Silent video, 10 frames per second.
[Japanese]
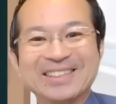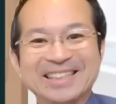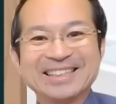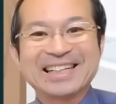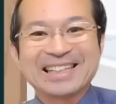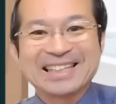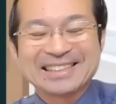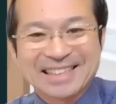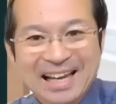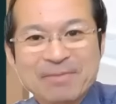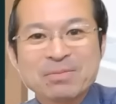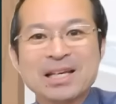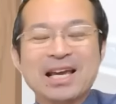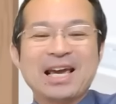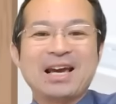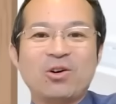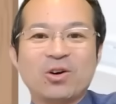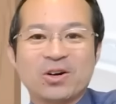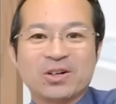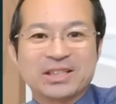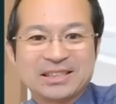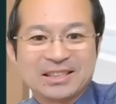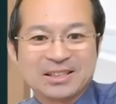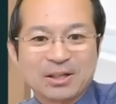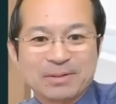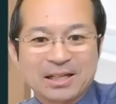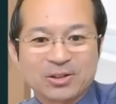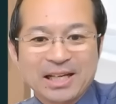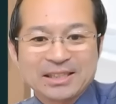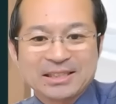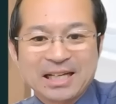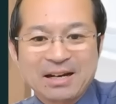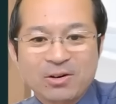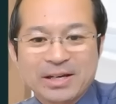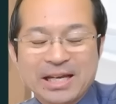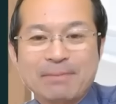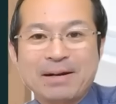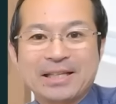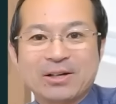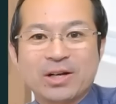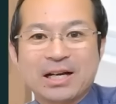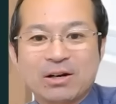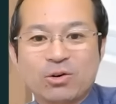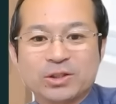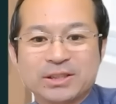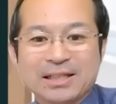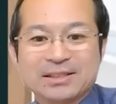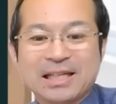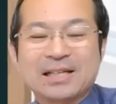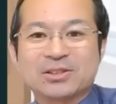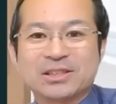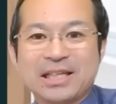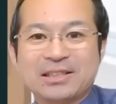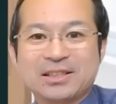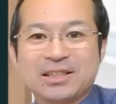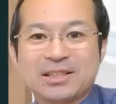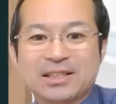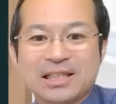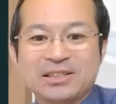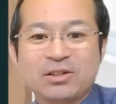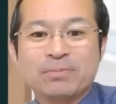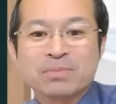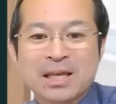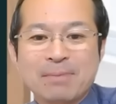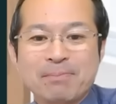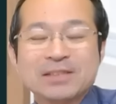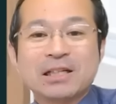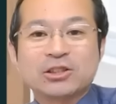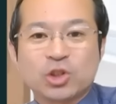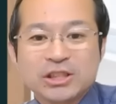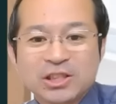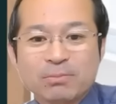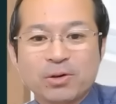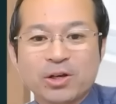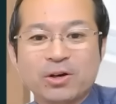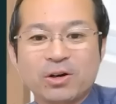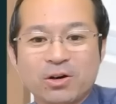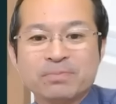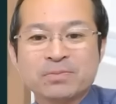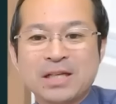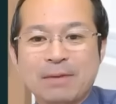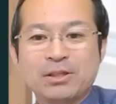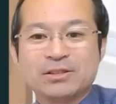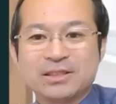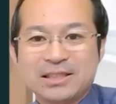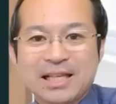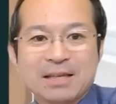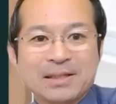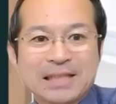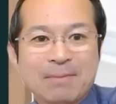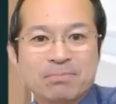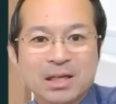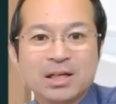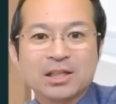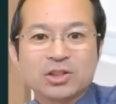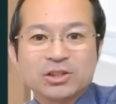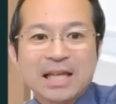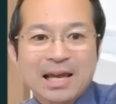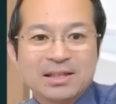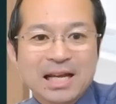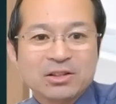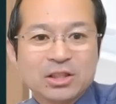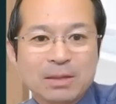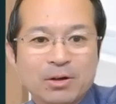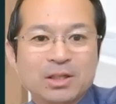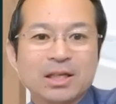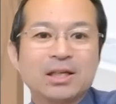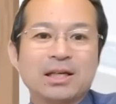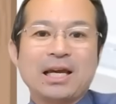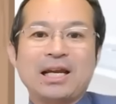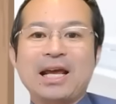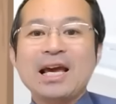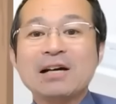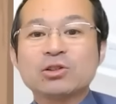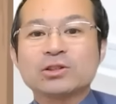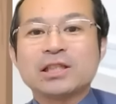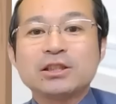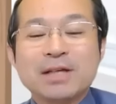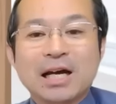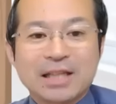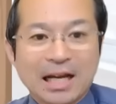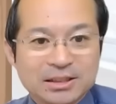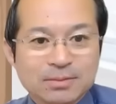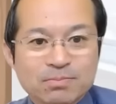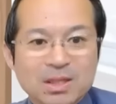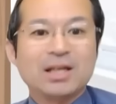という形で、えー、放浪キッチン扉、トレーシアを選ばれて、これから工事がスタートしていくっていう形の、えー、まずは初日の模様をレビューいただきました。そして、なんといっても、えー、レイアウト、設備が大事。